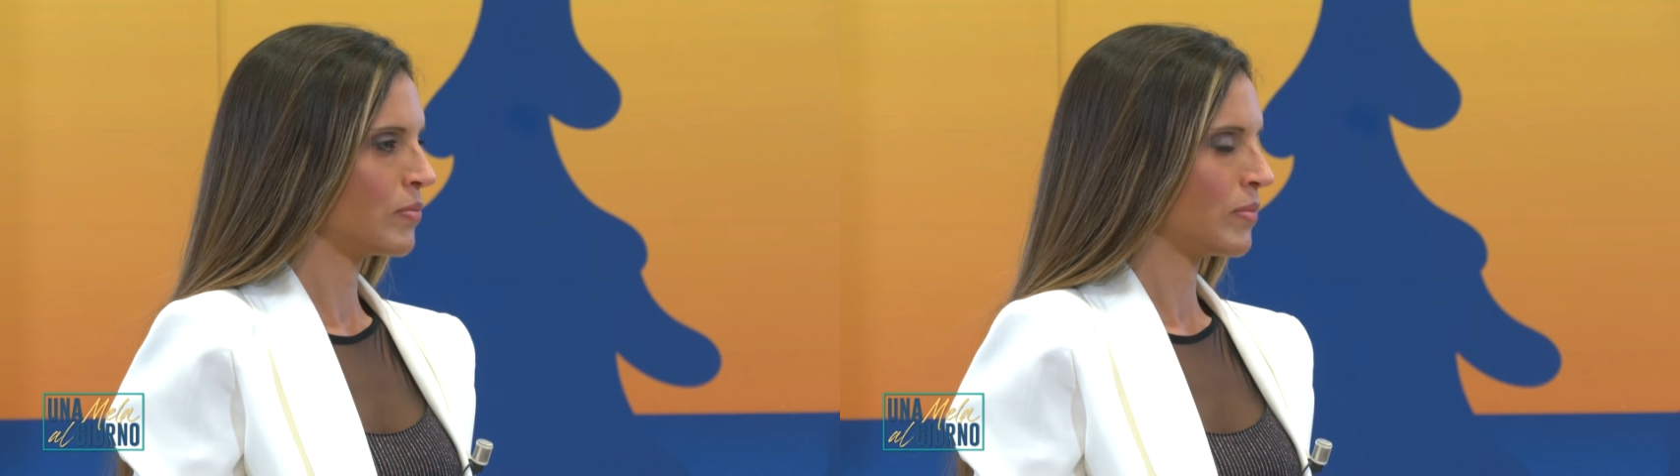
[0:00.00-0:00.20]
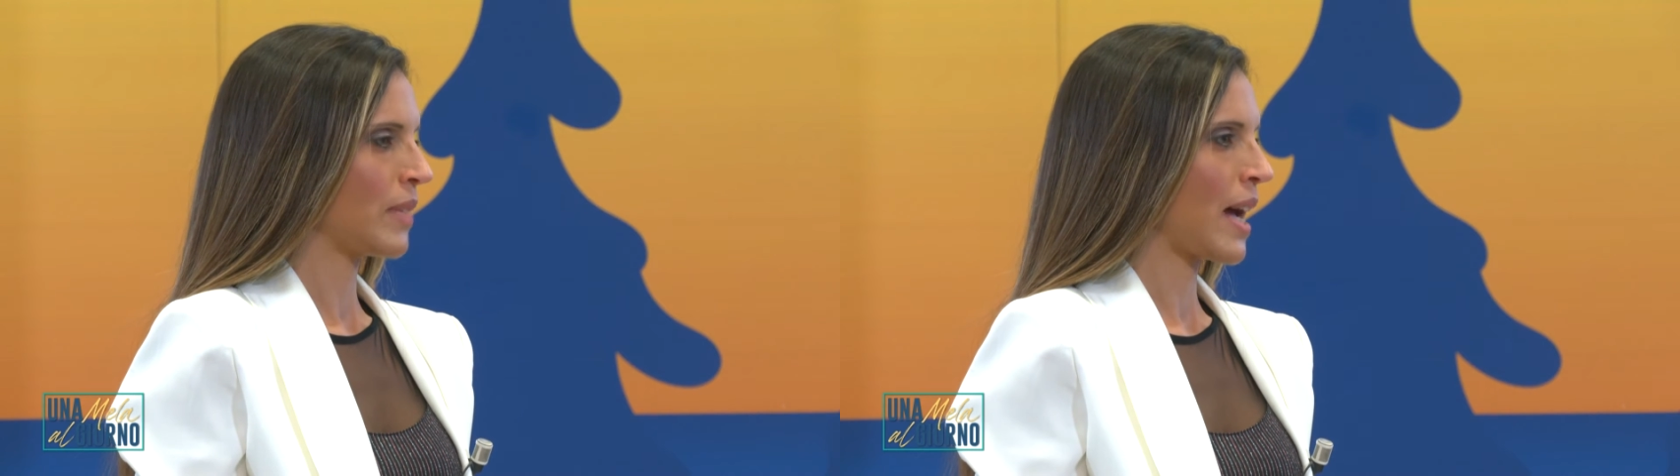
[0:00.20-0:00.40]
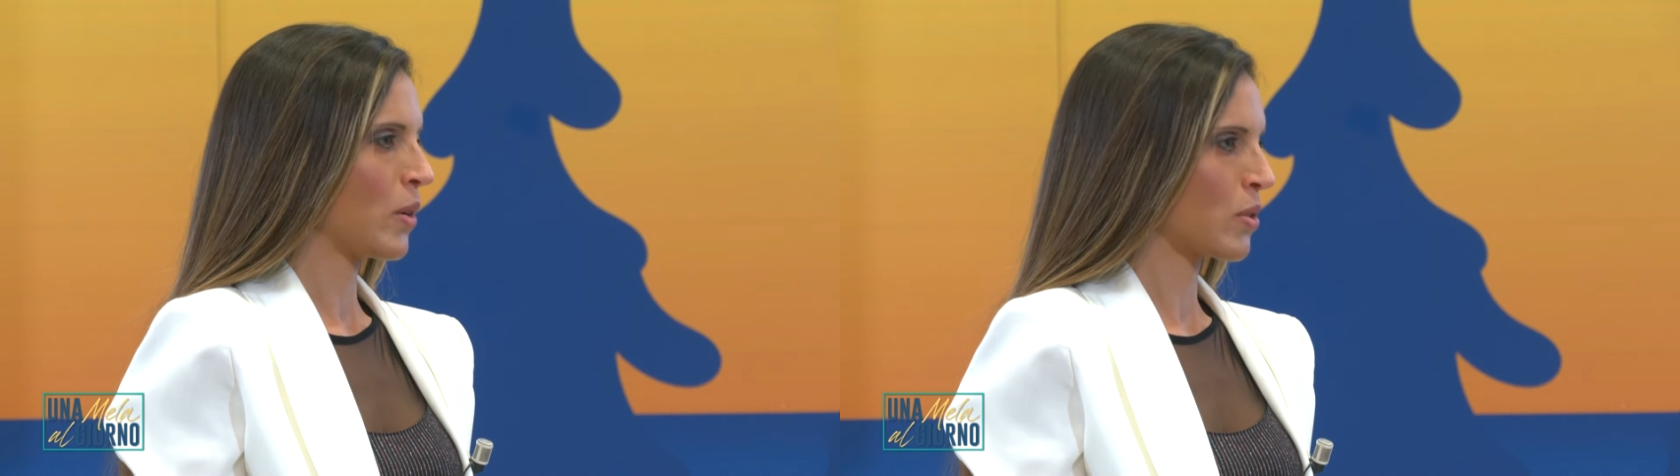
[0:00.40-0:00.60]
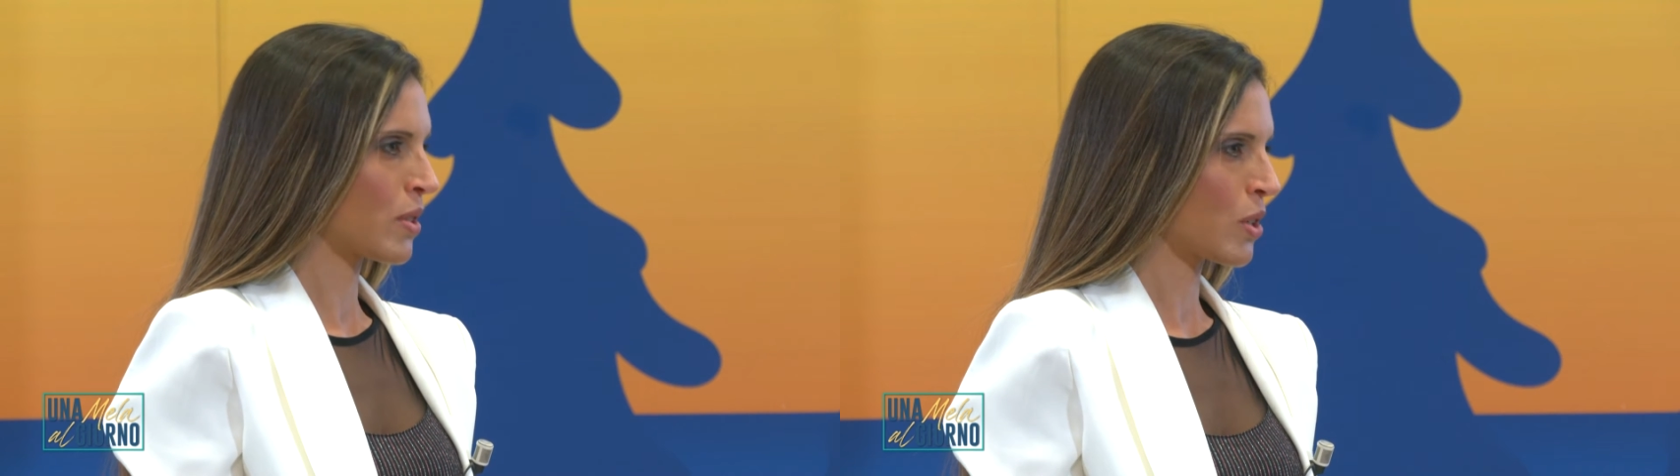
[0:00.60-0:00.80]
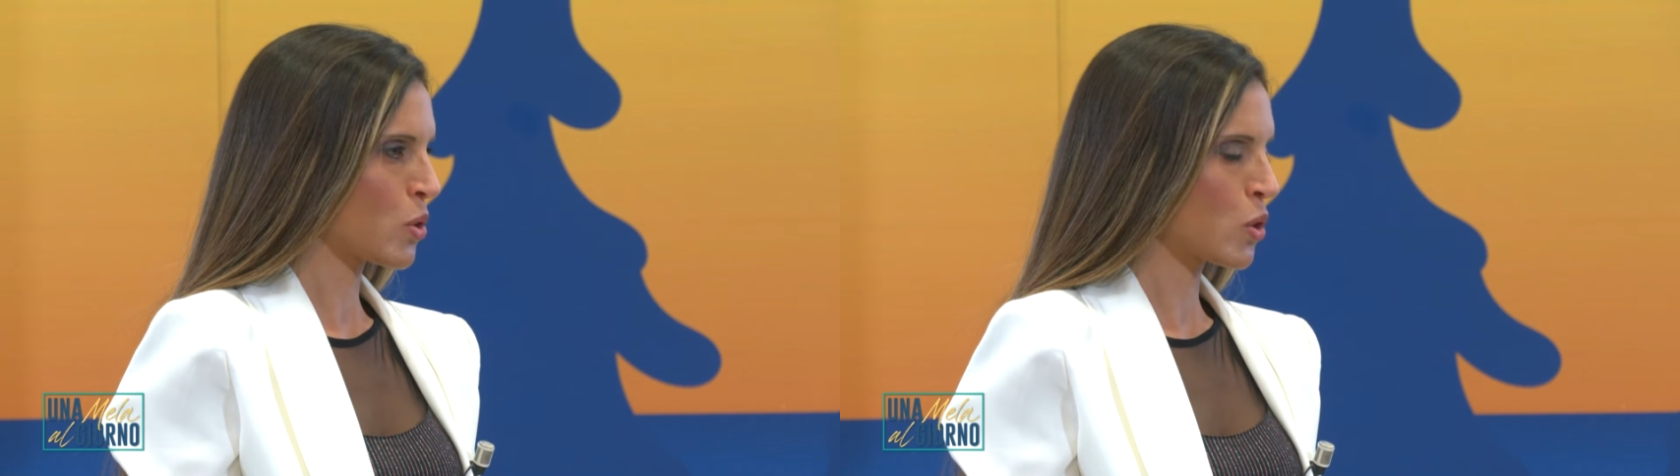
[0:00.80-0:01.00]
ai
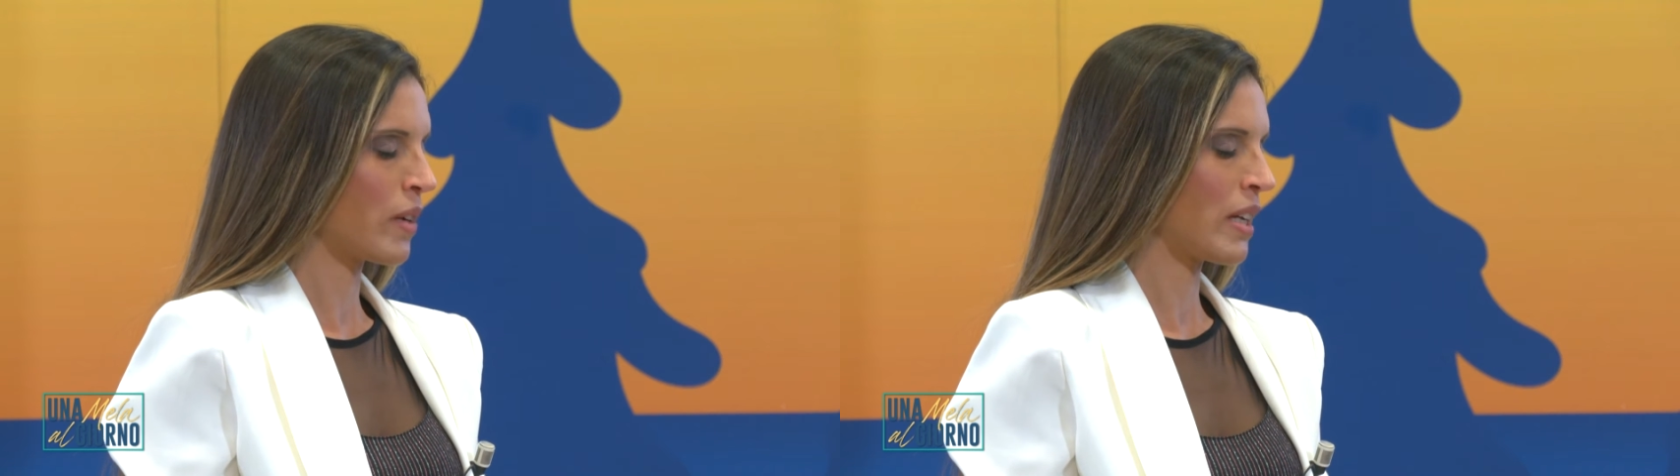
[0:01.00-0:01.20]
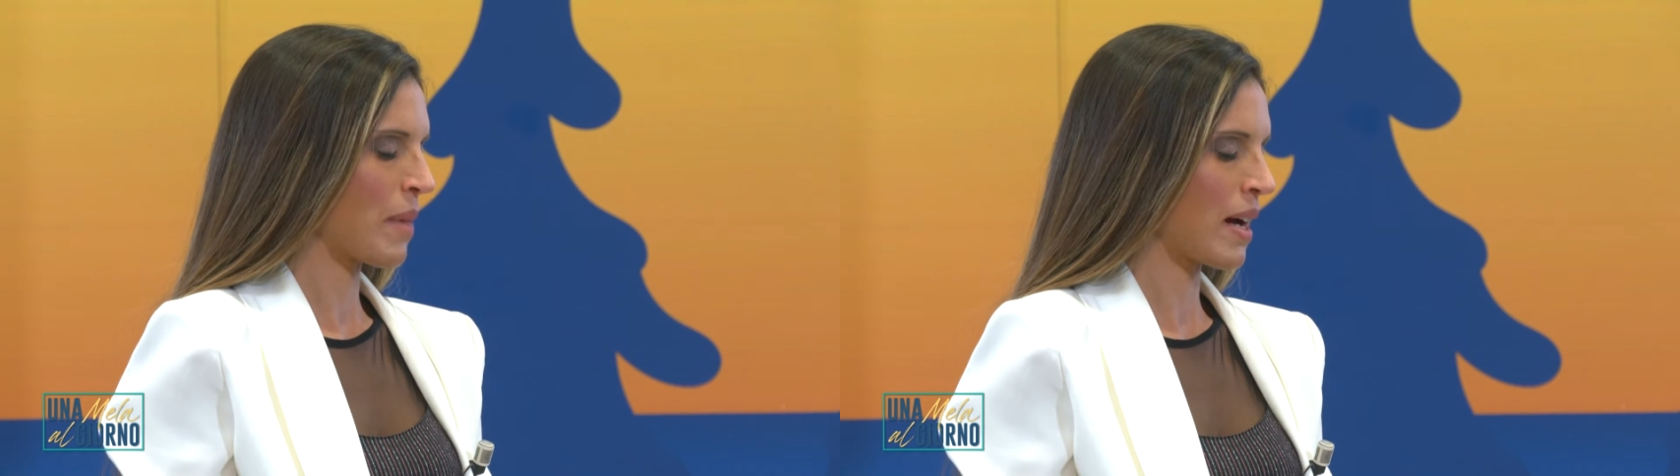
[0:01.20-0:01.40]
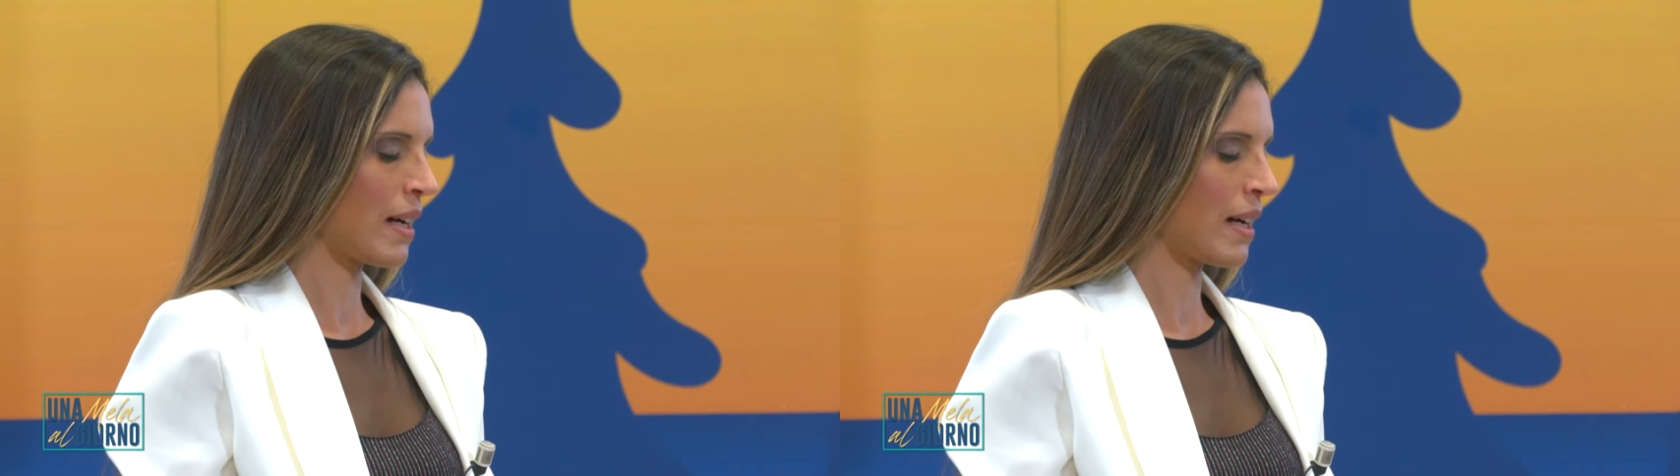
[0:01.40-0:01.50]
nostri giovani ma